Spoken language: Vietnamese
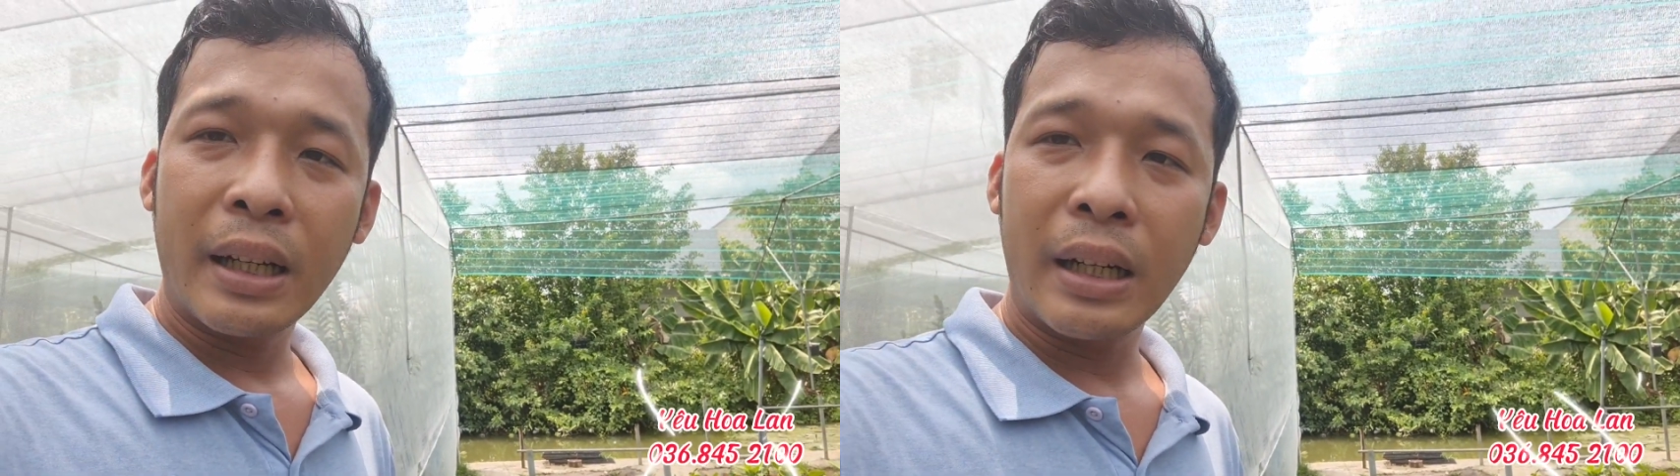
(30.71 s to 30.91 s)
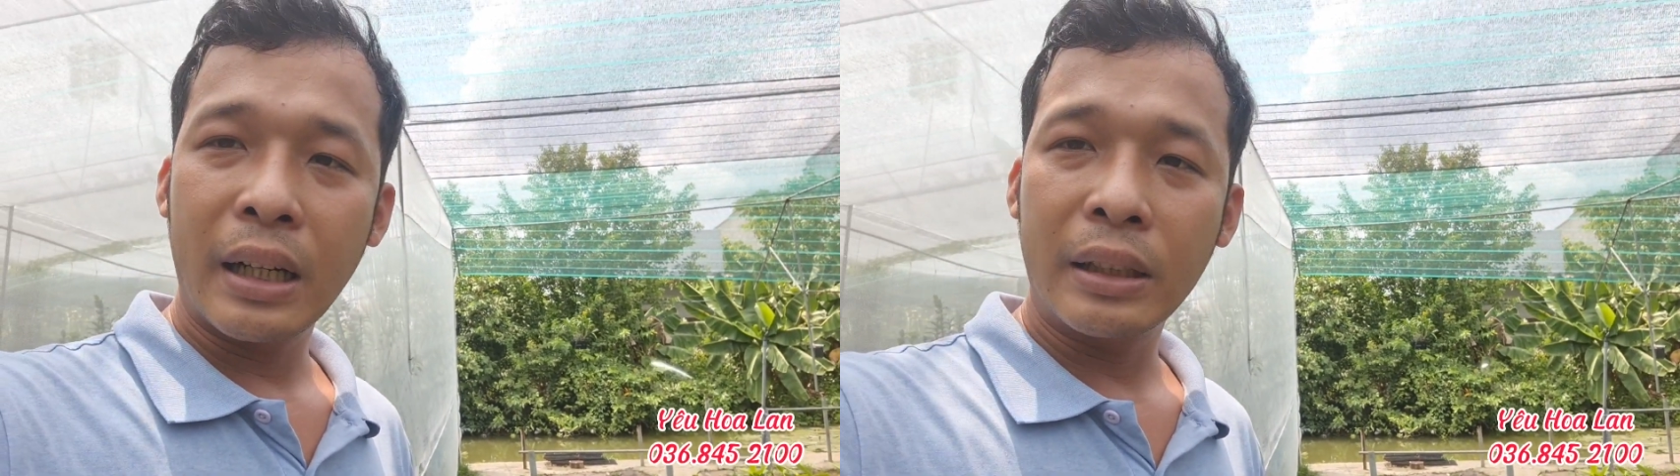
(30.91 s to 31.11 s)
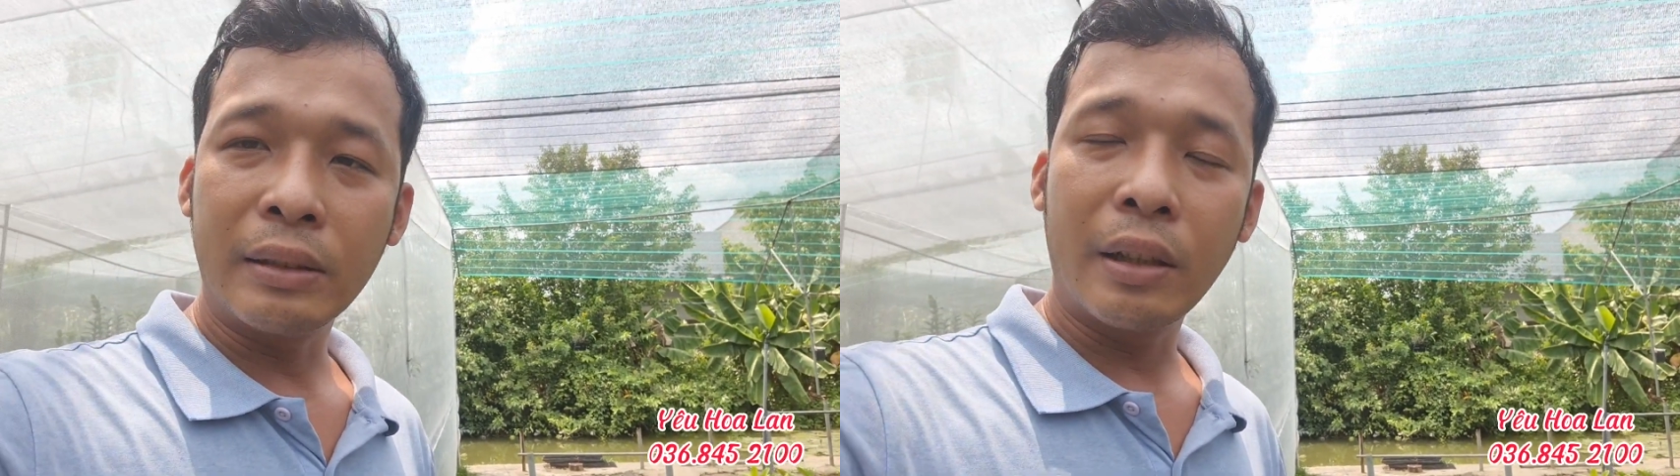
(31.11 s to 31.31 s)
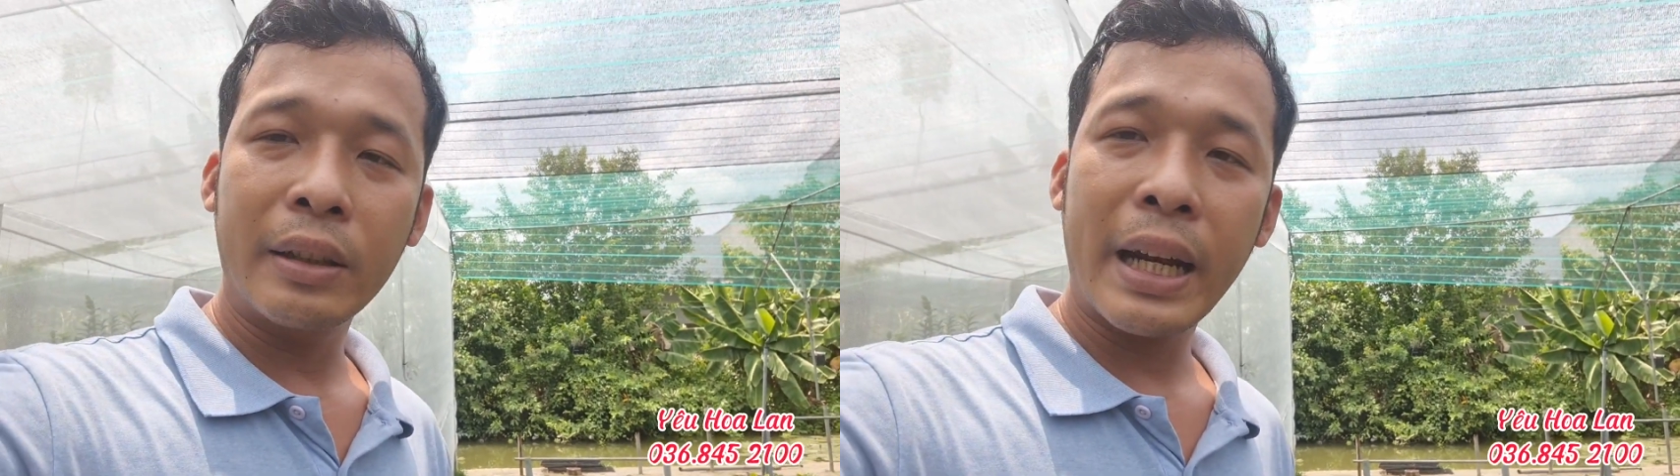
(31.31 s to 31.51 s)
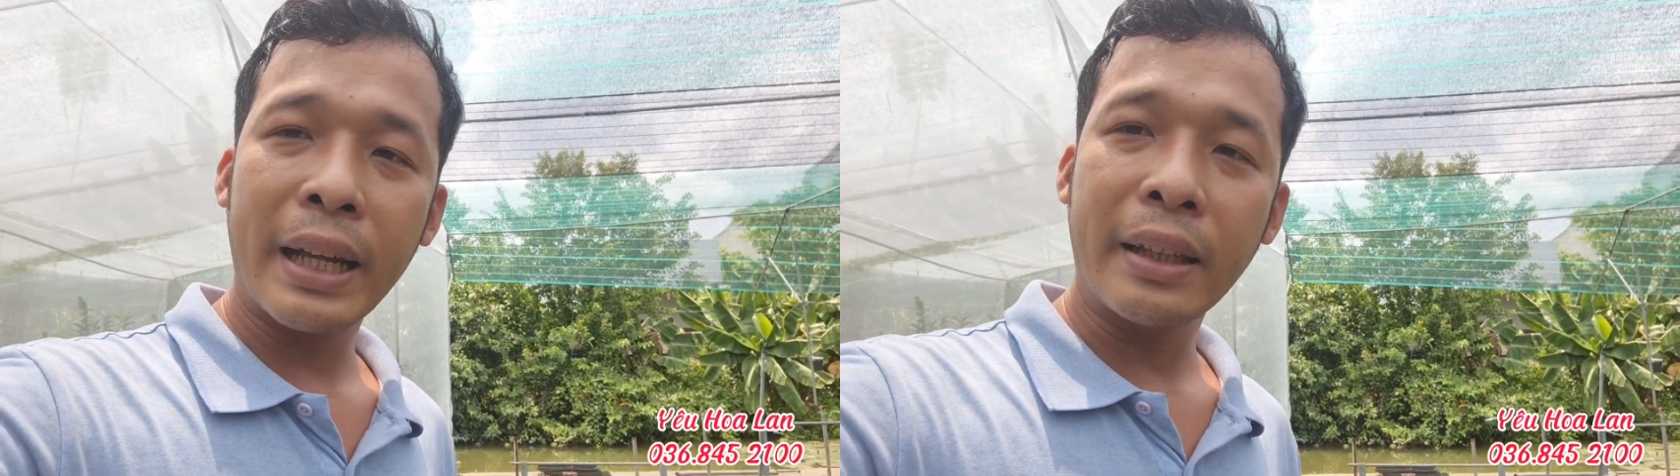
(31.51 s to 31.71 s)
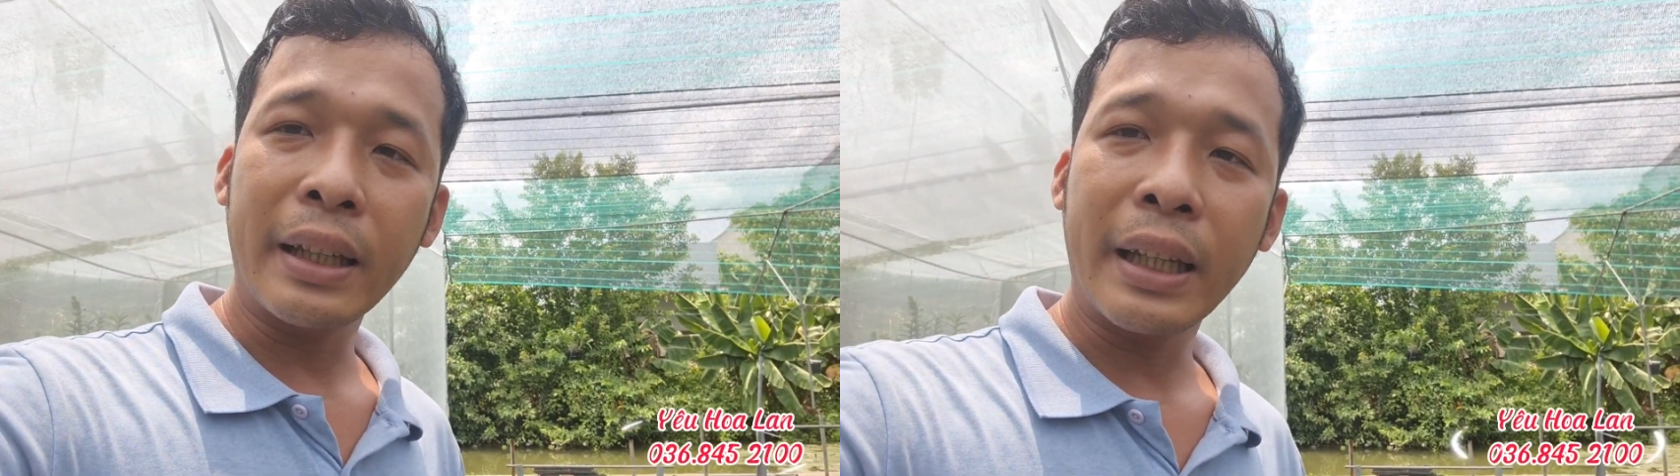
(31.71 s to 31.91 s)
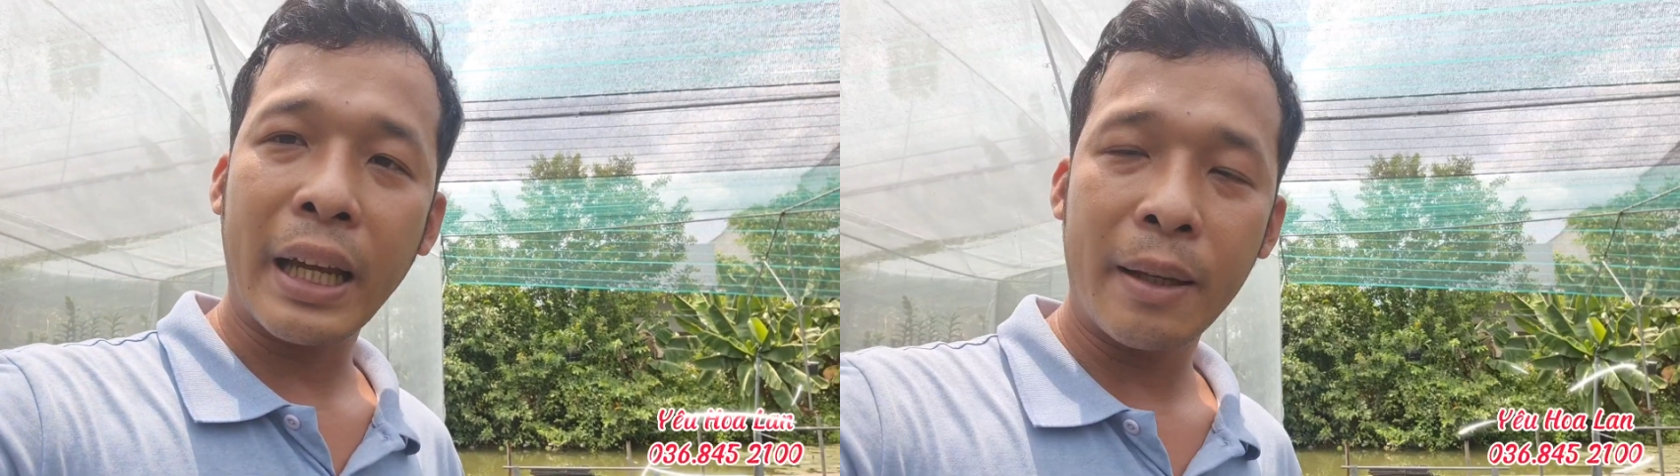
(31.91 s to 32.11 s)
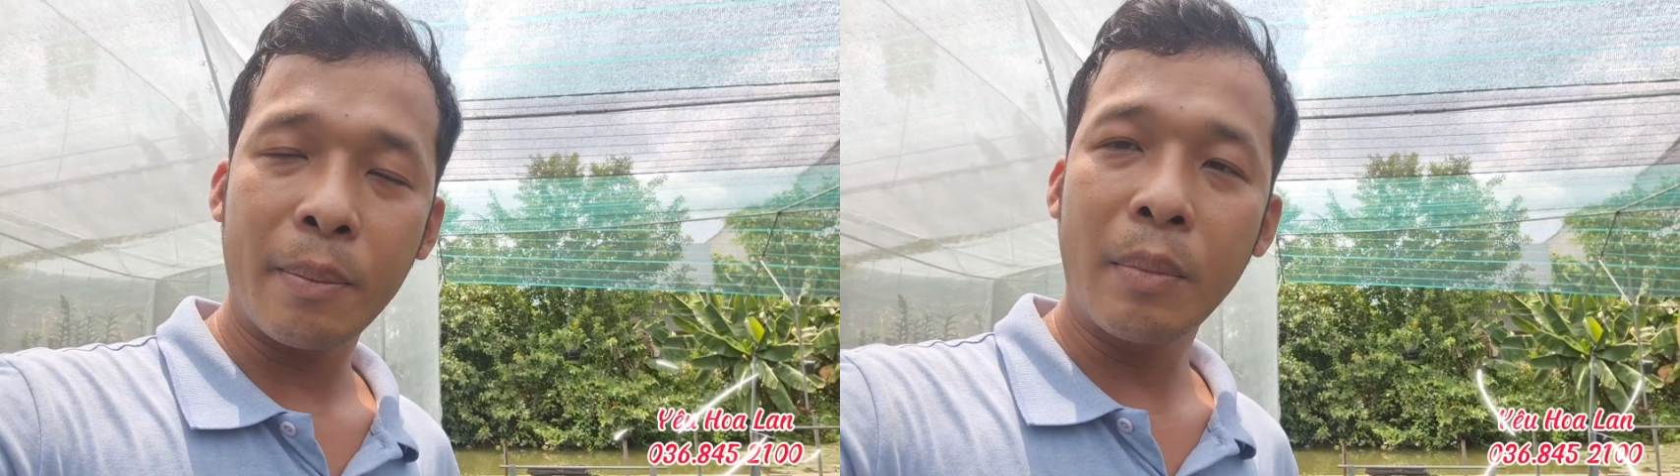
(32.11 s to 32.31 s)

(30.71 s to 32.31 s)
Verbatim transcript: ờ, lựa ra những cái cây